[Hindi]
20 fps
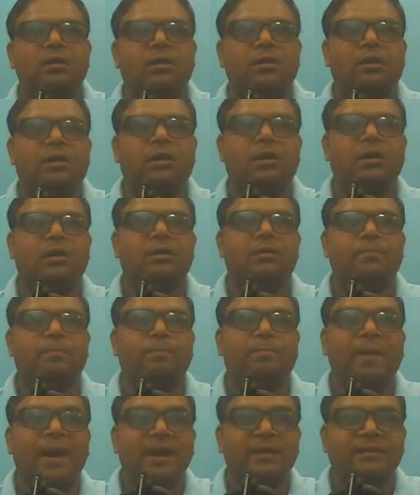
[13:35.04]

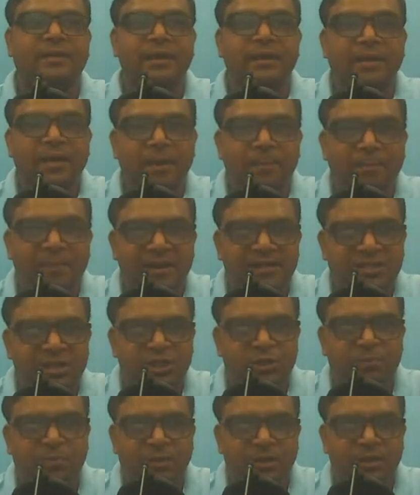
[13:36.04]
पैटर्न के
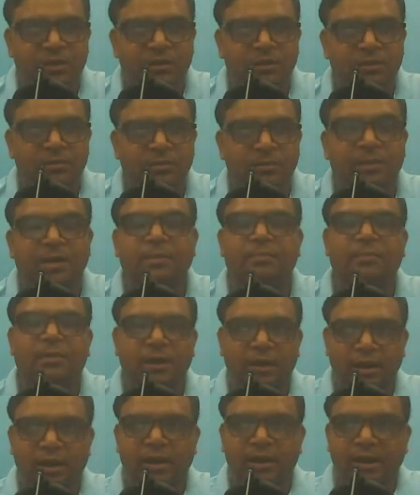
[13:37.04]
बेसिस पर मतलब
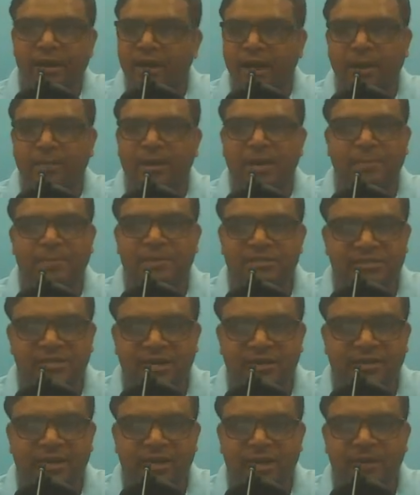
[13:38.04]
हमारे पास
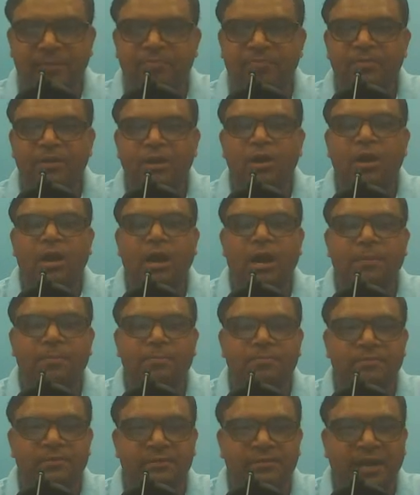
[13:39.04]
डेटा है
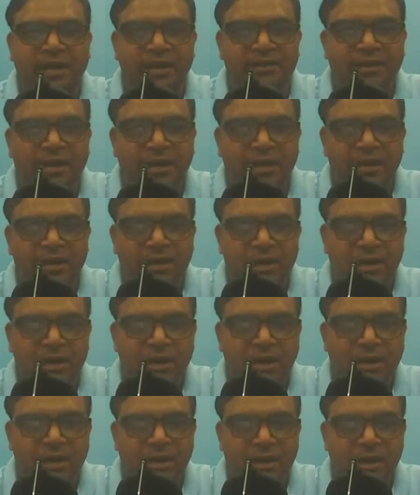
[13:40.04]
अब डेटा
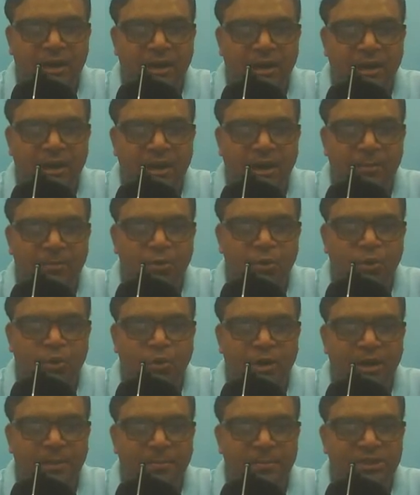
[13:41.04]
हम
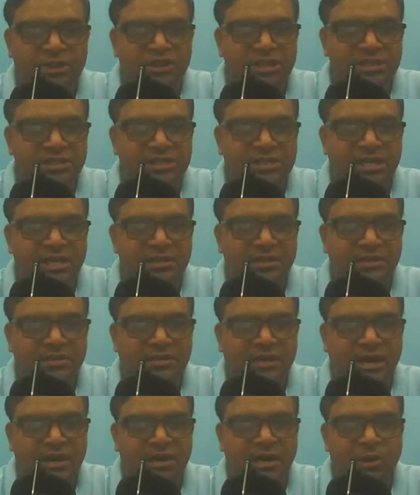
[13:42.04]
लोगों ने मशीन्स के अंदर
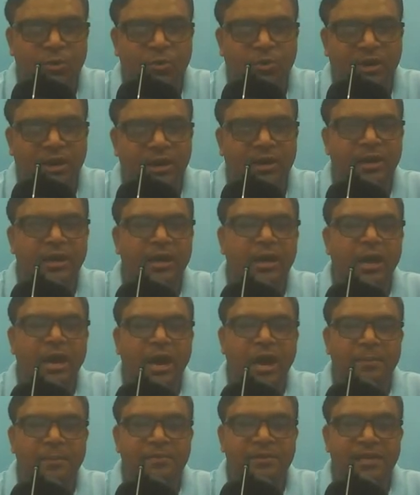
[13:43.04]
डाला हुआ है
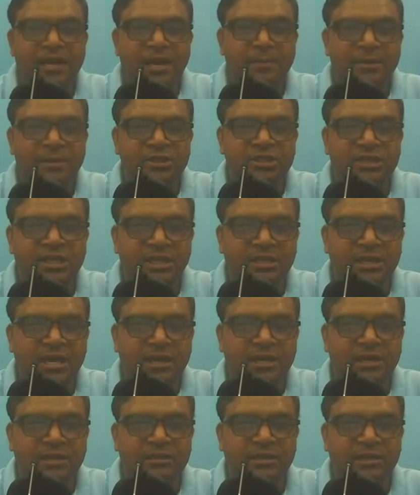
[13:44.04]
अब ये मशीन क्या
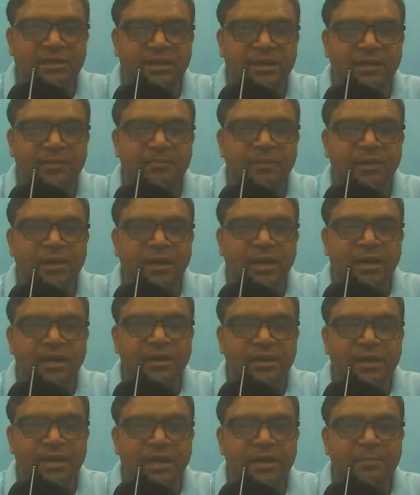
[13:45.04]
करती हैं
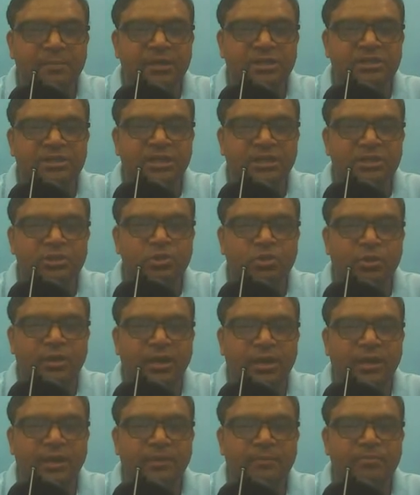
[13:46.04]
ये मशीन जो
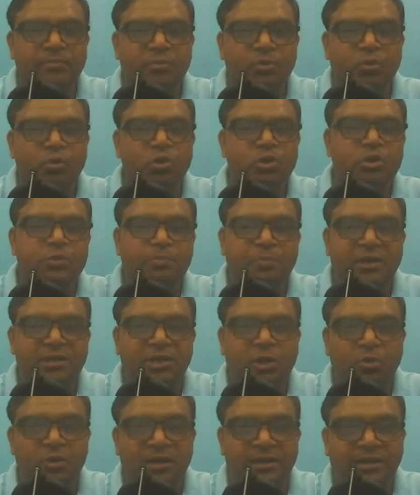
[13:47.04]
है उस
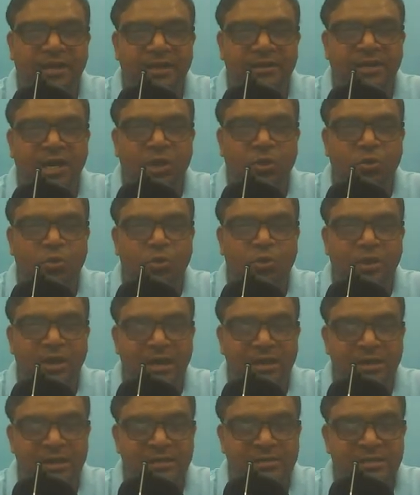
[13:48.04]
पर्टिकुलर डेटा को
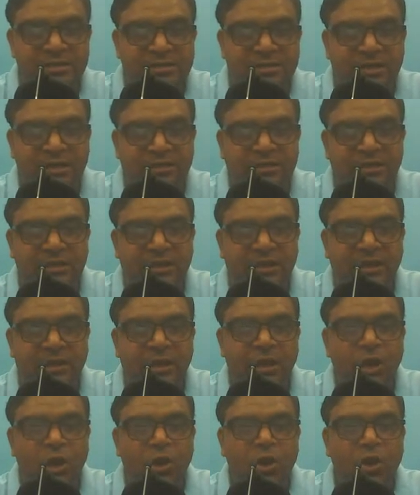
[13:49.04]
एनालिसिस करती
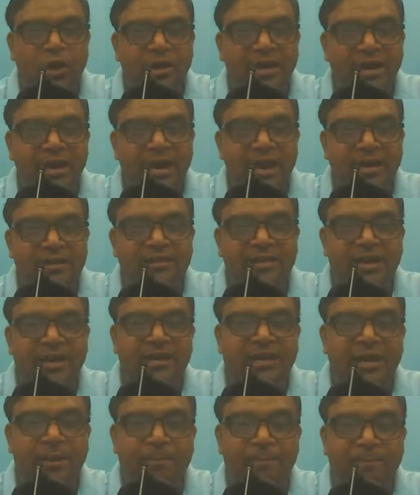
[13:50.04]
हैं और एक
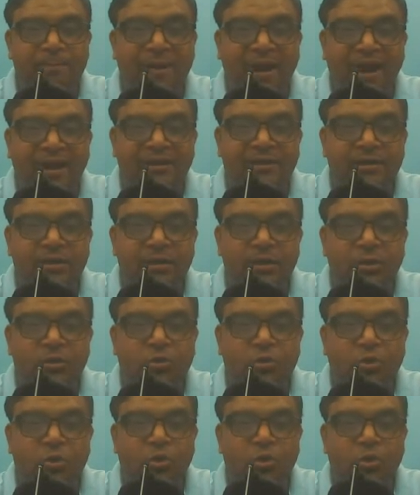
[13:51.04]
तरह के पैटर्न
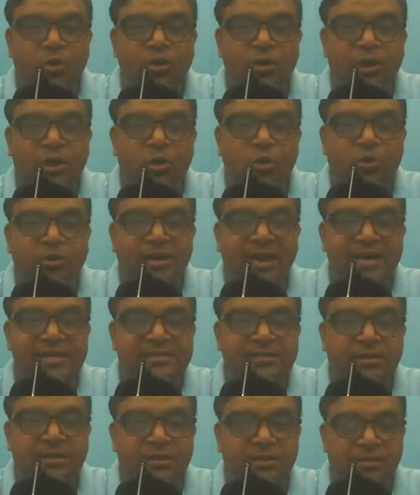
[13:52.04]
को
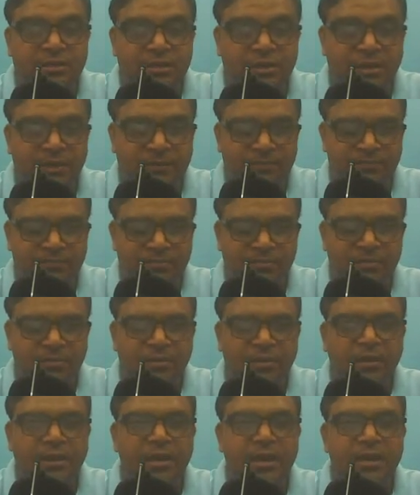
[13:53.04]
रिकॉग्नाइज करती हैं
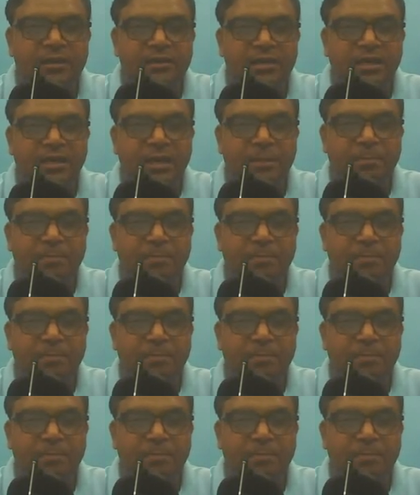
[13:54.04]
एक तरह के